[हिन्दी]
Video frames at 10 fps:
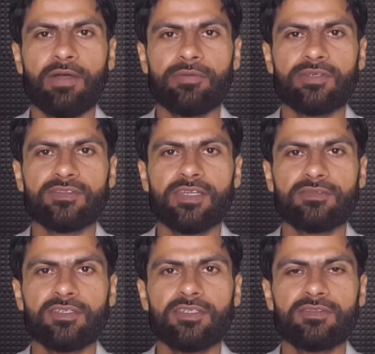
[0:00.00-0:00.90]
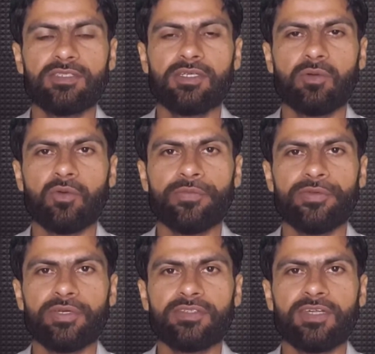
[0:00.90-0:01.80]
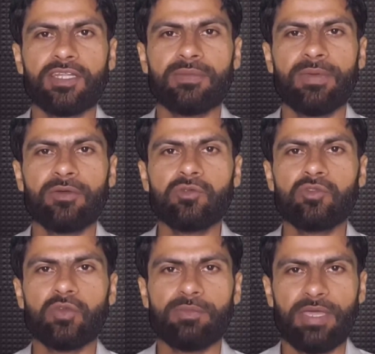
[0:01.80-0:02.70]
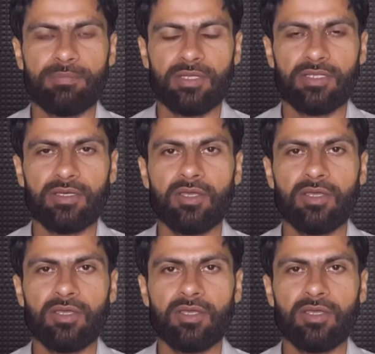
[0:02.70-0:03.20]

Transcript: फाइबर एक्सेस सीरीज़ की एक और वीडियो के साथ मैं हूं शेब अहमद